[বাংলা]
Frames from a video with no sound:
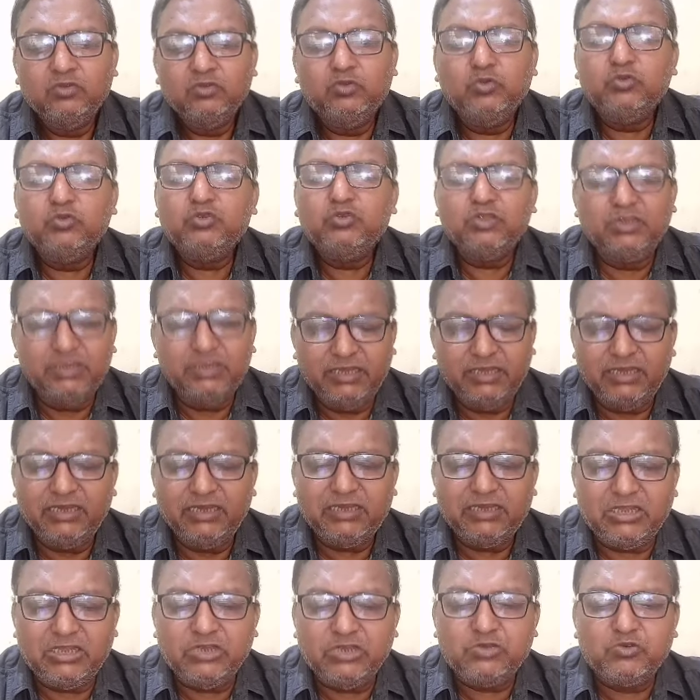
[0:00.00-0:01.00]
দু তিন দিন
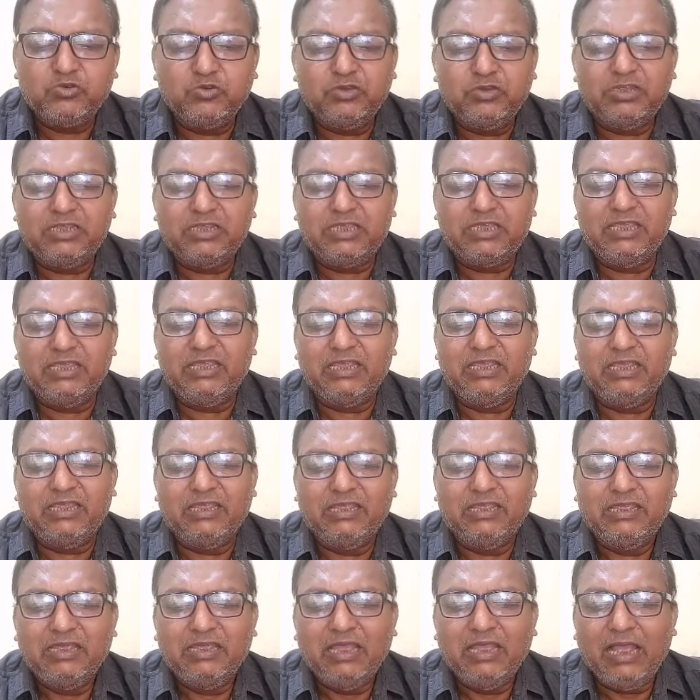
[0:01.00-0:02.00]
খিচুড়ি খেয়ে
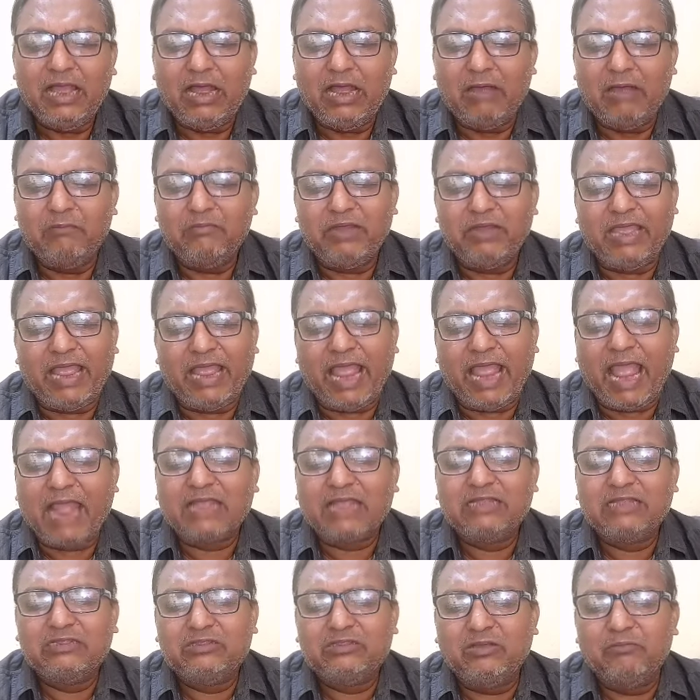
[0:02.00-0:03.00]
আমরা
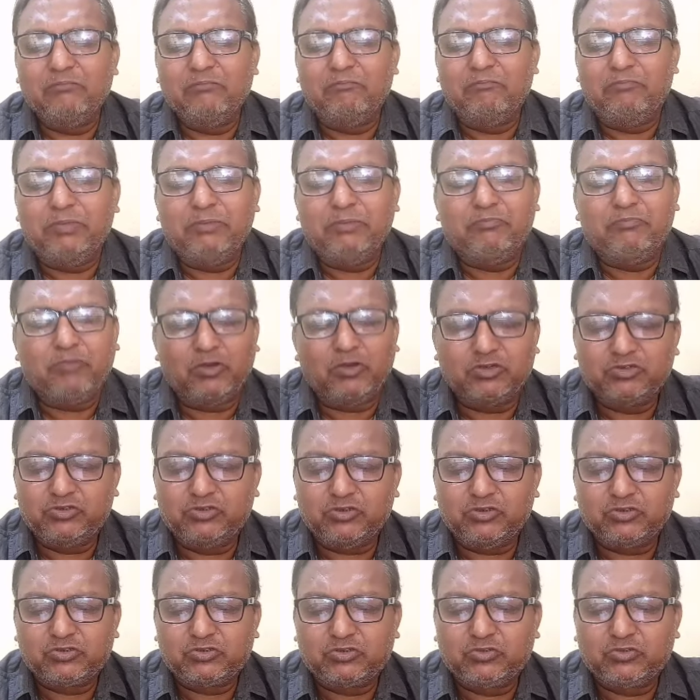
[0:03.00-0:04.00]
একদম
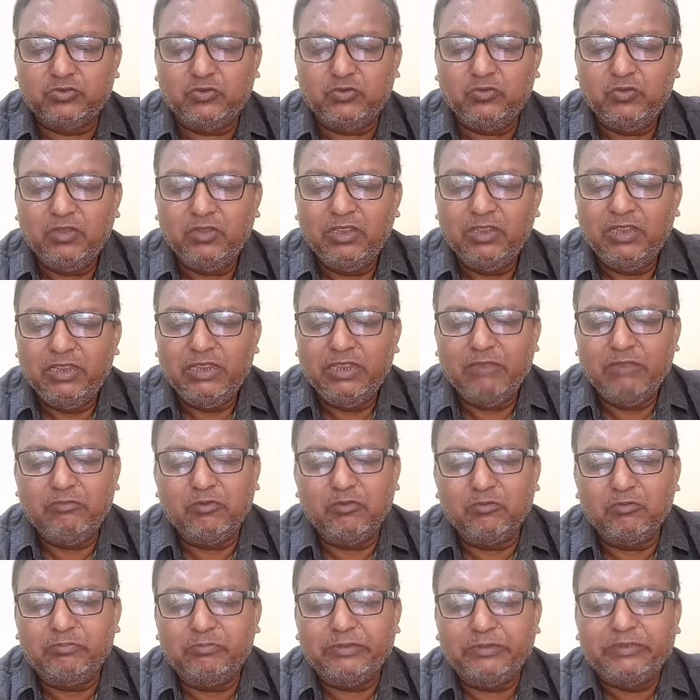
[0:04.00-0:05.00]
বিপর্যস্ত
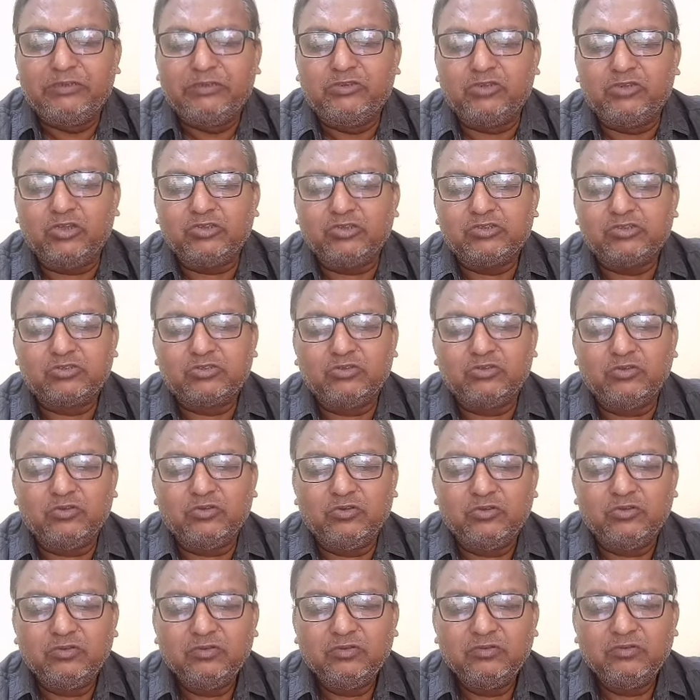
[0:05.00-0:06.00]
এবং বিধ্বস্ত
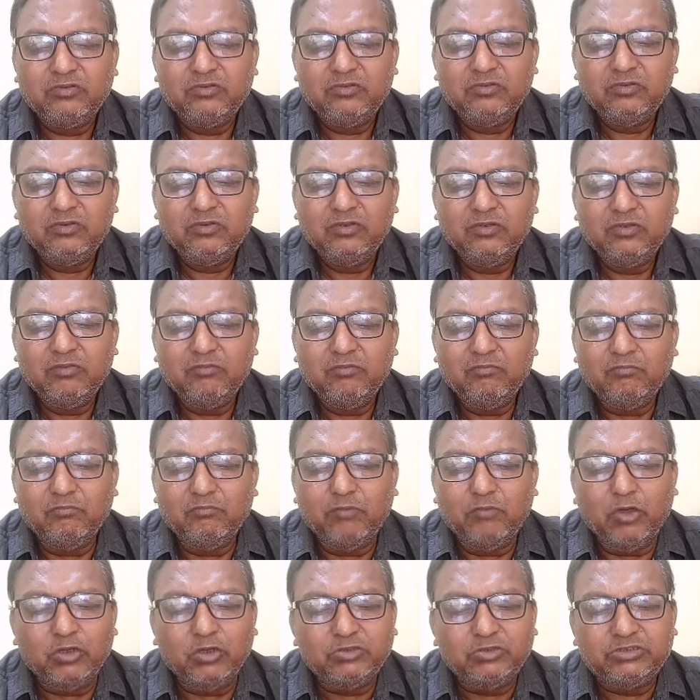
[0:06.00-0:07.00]

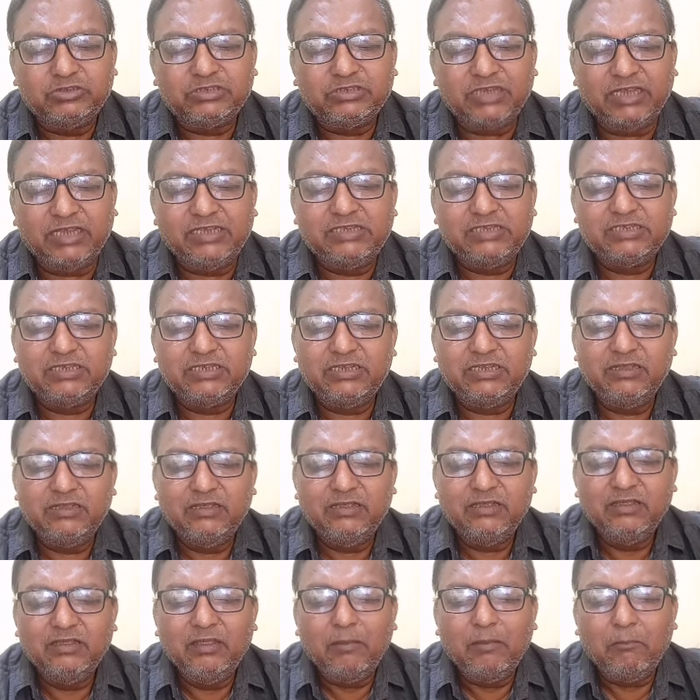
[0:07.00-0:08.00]
মন চাইছে
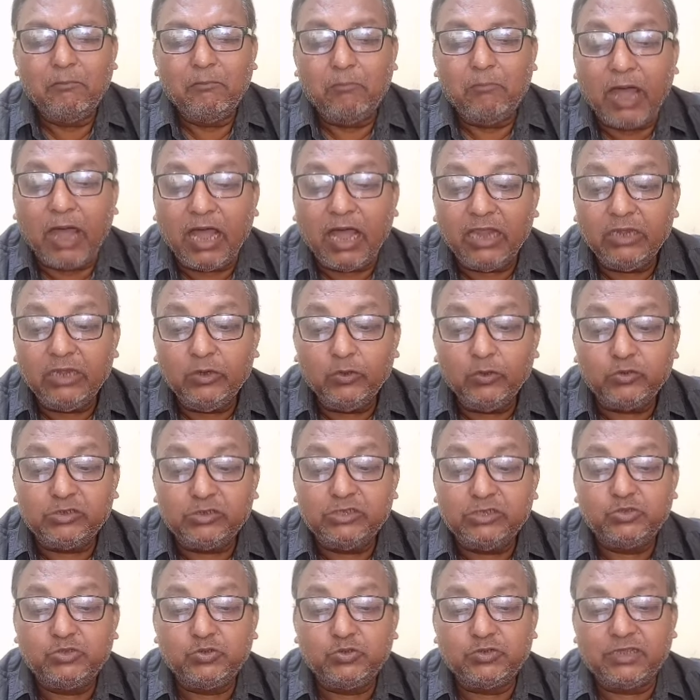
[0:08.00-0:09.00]
ভালো
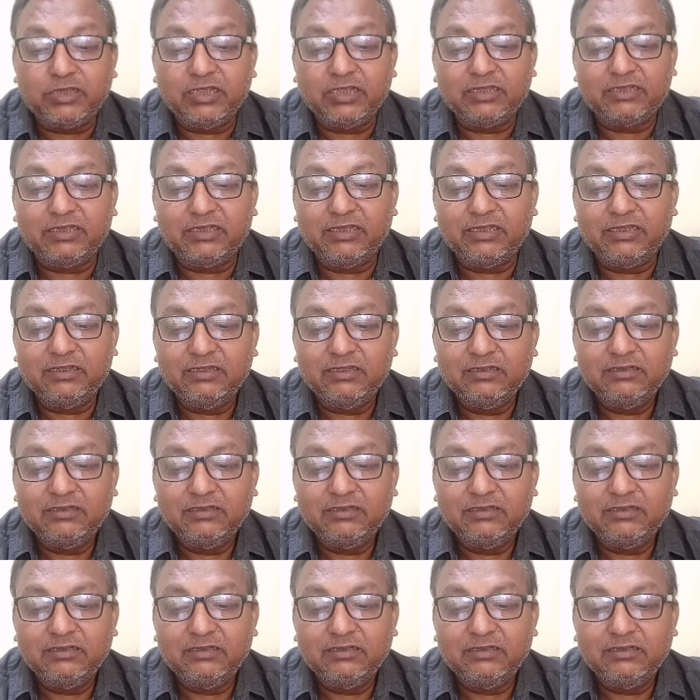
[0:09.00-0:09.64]
কিছু খেতে